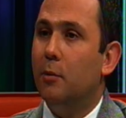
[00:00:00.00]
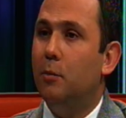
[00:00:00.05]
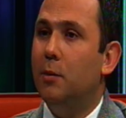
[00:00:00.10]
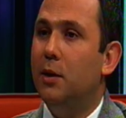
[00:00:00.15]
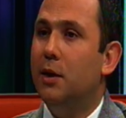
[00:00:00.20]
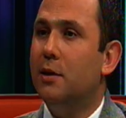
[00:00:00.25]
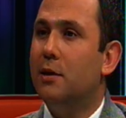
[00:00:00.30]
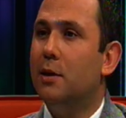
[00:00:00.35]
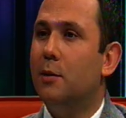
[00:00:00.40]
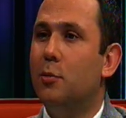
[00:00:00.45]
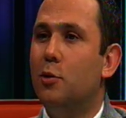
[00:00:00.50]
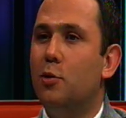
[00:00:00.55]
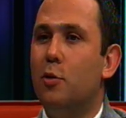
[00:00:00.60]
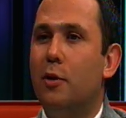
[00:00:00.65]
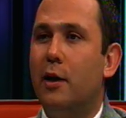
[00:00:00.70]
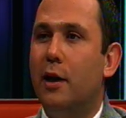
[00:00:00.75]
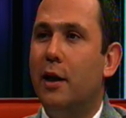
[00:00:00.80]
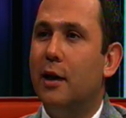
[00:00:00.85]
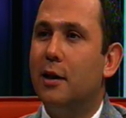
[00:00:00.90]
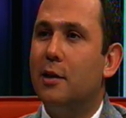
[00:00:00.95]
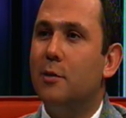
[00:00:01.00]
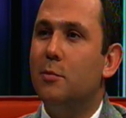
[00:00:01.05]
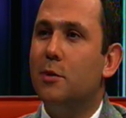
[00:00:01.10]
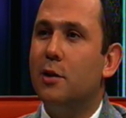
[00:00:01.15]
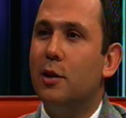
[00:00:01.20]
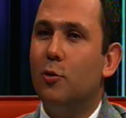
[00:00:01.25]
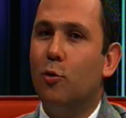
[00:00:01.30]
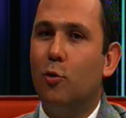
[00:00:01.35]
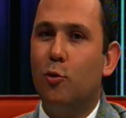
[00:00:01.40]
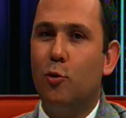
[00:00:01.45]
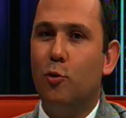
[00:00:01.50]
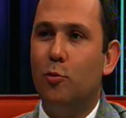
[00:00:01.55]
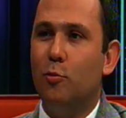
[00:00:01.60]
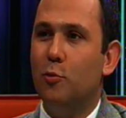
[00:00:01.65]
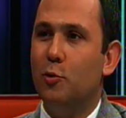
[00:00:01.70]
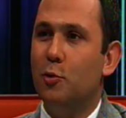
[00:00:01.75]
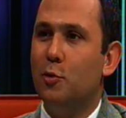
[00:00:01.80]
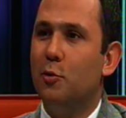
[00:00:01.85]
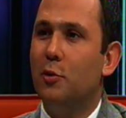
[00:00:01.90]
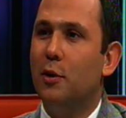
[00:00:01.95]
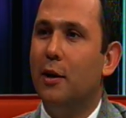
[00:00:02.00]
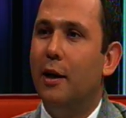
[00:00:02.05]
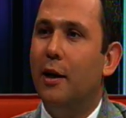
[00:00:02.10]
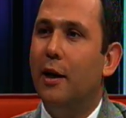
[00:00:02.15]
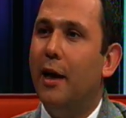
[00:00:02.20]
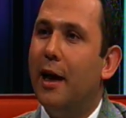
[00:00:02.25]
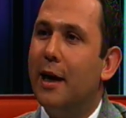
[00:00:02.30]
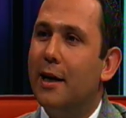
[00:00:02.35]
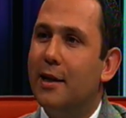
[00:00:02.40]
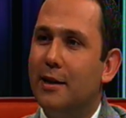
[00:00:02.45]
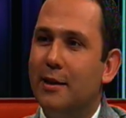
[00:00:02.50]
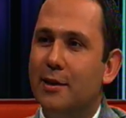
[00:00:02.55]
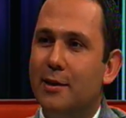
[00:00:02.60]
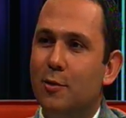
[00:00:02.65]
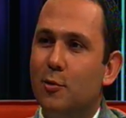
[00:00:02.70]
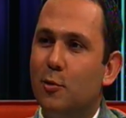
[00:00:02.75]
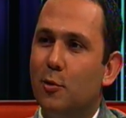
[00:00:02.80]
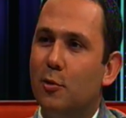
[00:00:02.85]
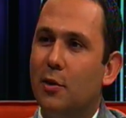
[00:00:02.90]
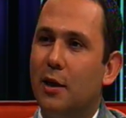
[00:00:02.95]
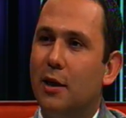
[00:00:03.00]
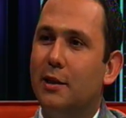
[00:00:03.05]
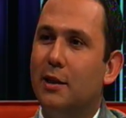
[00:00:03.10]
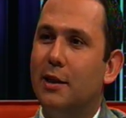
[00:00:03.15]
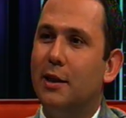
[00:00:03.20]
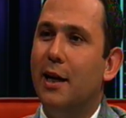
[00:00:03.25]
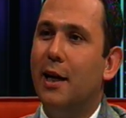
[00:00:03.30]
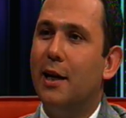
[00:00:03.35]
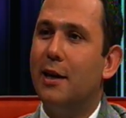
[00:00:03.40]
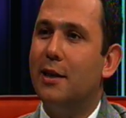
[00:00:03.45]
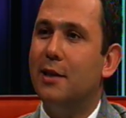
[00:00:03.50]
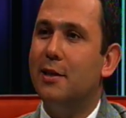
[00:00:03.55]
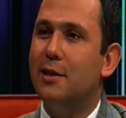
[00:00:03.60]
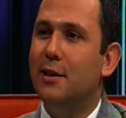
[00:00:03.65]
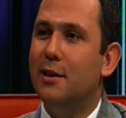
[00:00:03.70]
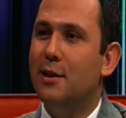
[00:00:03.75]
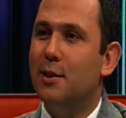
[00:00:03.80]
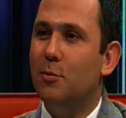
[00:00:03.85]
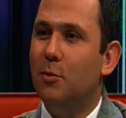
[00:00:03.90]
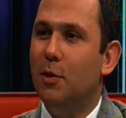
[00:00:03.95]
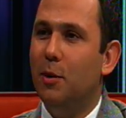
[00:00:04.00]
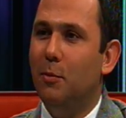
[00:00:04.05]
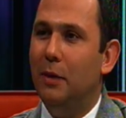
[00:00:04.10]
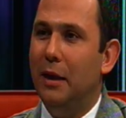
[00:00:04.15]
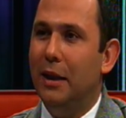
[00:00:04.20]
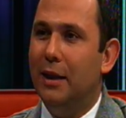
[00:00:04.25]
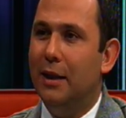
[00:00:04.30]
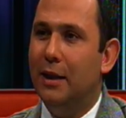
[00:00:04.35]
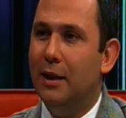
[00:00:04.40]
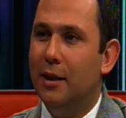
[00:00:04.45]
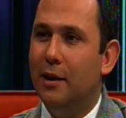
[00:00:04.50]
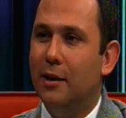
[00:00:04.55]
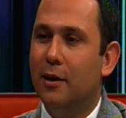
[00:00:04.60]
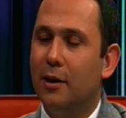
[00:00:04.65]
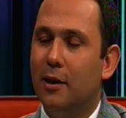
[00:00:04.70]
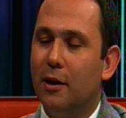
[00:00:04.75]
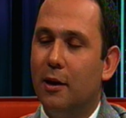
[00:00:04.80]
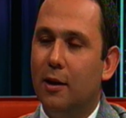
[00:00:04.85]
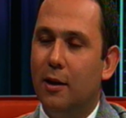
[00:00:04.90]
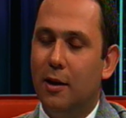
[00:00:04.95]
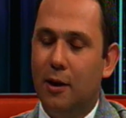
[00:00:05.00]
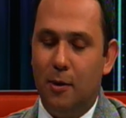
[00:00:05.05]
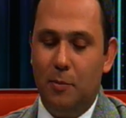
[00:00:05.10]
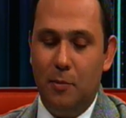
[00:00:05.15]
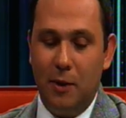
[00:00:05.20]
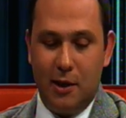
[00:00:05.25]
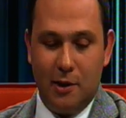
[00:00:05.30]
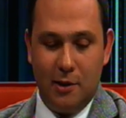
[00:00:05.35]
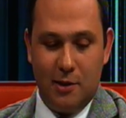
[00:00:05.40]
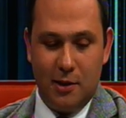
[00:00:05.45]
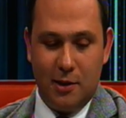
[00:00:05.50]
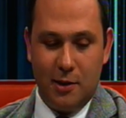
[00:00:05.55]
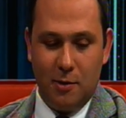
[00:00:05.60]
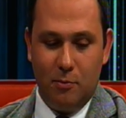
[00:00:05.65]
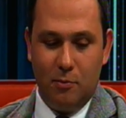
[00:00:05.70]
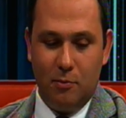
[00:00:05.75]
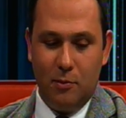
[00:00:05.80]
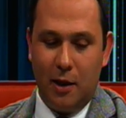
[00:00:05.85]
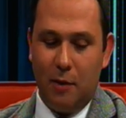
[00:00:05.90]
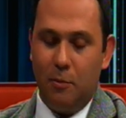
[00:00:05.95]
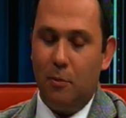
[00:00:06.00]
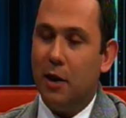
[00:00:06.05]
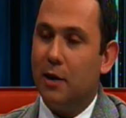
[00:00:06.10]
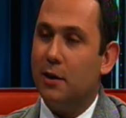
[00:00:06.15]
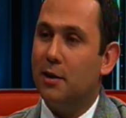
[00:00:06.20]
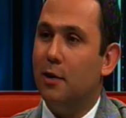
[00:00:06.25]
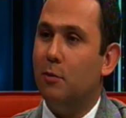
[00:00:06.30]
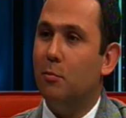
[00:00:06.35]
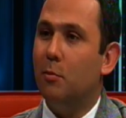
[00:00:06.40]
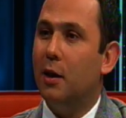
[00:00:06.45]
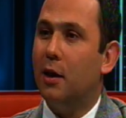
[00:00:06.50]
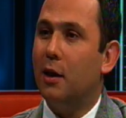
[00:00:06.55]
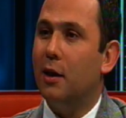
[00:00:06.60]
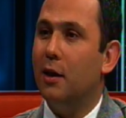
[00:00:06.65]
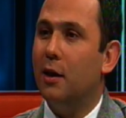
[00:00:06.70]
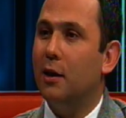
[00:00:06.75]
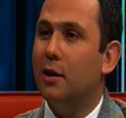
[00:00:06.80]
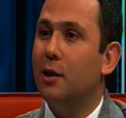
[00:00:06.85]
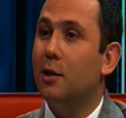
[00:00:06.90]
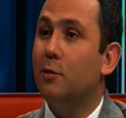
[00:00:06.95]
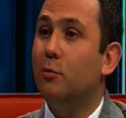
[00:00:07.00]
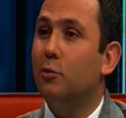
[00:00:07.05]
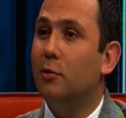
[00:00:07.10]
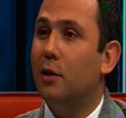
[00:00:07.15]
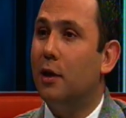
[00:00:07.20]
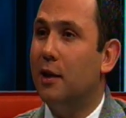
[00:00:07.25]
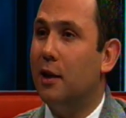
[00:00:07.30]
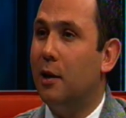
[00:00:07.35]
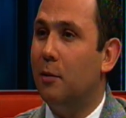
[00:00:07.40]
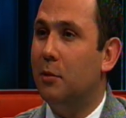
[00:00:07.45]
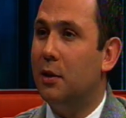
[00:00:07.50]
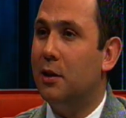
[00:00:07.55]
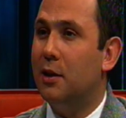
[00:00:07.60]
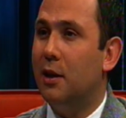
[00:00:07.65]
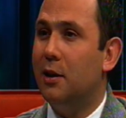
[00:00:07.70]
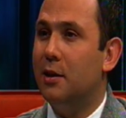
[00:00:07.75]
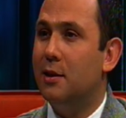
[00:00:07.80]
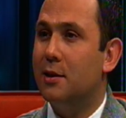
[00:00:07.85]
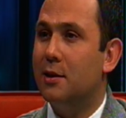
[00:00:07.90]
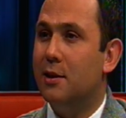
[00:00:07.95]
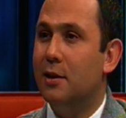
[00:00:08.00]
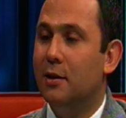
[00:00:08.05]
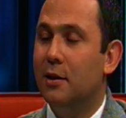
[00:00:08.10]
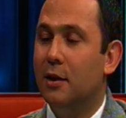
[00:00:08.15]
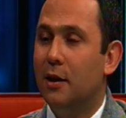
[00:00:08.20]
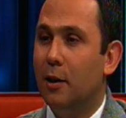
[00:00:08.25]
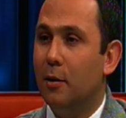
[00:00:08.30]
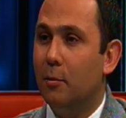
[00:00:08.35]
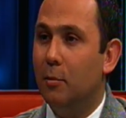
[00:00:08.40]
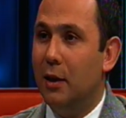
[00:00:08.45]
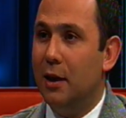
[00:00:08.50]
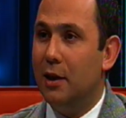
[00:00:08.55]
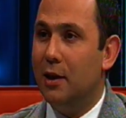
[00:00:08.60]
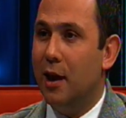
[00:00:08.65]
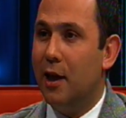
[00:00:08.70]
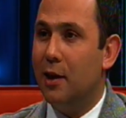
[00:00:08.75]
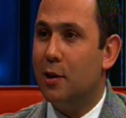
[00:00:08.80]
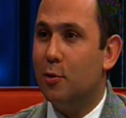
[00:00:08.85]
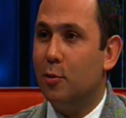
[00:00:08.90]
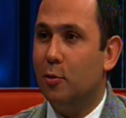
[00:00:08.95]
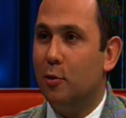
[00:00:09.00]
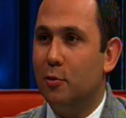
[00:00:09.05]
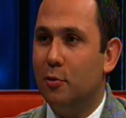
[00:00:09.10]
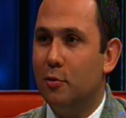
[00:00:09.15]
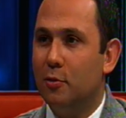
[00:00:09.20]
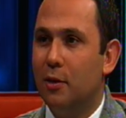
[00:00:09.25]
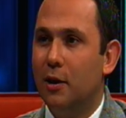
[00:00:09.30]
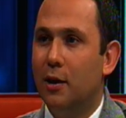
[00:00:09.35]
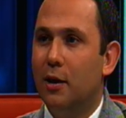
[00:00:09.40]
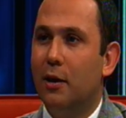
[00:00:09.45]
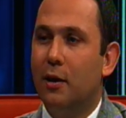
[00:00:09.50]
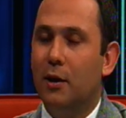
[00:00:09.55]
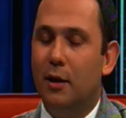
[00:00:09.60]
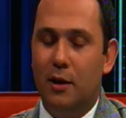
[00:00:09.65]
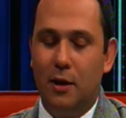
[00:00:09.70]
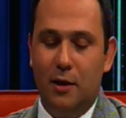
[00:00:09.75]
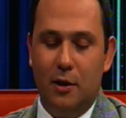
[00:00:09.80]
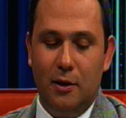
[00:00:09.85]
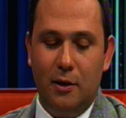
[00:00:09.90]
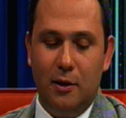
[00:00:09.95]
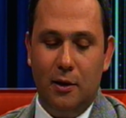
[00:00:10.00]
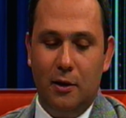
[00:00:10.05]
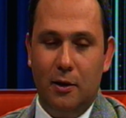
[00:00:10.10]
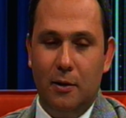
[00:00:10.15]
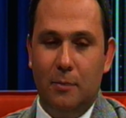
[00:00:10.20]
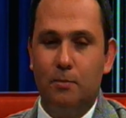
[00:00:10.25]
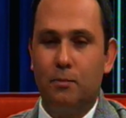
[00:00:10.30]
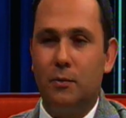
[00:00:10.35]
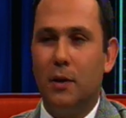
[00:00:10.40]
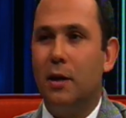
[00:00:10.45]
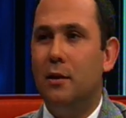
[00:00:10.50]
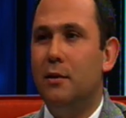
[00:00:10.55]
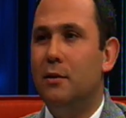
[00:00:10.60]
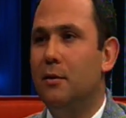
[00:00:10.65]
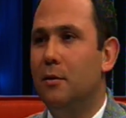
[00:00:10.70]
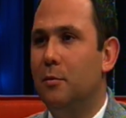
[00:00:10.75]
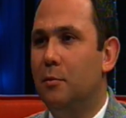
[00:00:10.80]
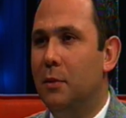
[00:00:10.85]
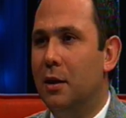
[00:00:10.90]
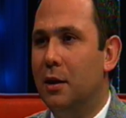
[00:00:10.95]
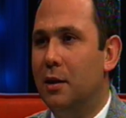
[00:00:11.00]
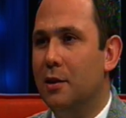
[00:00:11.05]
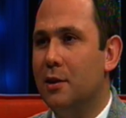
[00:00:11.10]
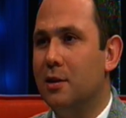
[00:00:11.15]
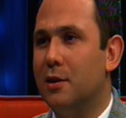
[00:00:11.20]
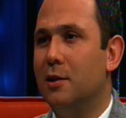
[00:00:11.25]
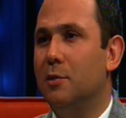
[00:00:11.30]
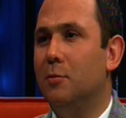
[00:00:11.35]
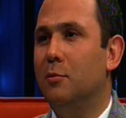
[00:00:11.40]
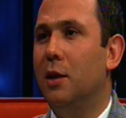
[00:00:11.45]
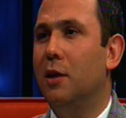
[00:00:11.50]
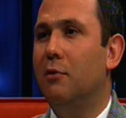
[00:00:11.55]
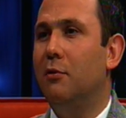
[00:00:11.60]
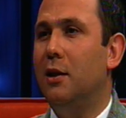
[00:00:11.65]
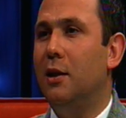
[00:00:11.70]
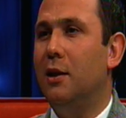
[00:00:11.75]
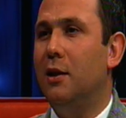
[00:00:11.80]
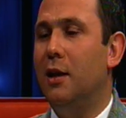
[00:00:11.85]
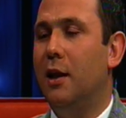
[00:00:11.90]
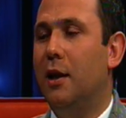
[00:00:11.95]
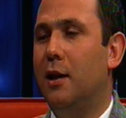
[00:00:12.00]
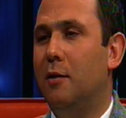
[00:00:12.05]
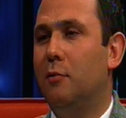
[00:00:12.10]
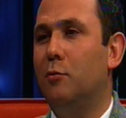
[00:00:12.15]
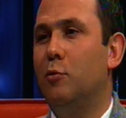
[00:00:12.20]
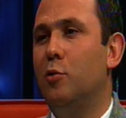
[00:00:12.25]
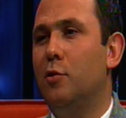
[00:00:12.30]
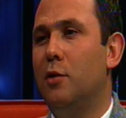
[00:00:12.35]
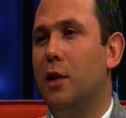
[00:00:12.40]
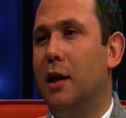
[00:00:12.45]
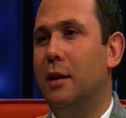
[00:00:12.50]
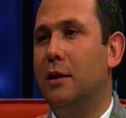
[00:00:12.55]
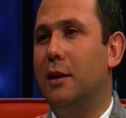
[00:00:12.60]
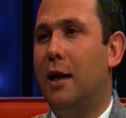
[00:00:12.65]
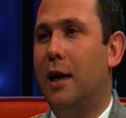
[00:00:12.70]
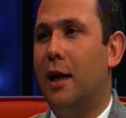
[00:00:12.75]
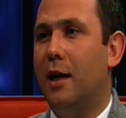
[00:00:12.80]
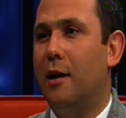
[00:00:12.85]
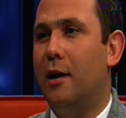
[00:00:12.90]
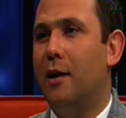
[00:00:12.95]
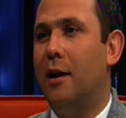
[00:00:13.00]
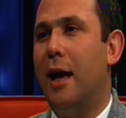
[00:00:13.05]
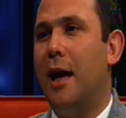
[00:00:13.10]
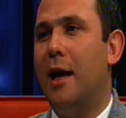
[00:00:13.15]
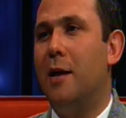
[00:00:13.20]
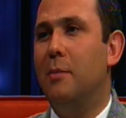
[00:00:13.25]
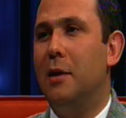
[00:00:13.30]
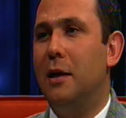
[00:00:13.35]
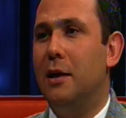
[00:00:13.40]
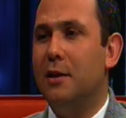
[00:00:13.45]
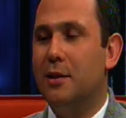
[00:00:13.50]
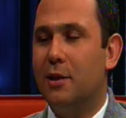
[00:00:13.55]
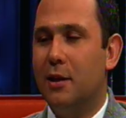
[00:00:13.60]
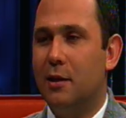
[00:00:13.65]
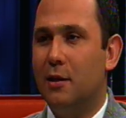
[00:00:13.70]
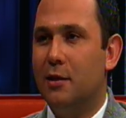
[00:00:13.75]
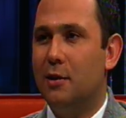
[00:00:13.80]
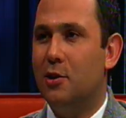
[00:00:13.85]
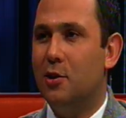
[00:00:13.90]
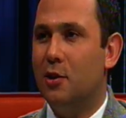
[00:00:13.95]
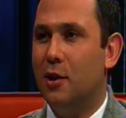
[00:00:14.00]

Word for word: Bir de tabii çok hayatımıza dokunmuş herkesin, sokaktaki herkesin ismini bildiği e, birkaç isimden bahsetmek gerekir. Bunlardan bir tanesi Bill Gates olur. E, bir yazılım deviriyle dünyada her, her bilgisayarın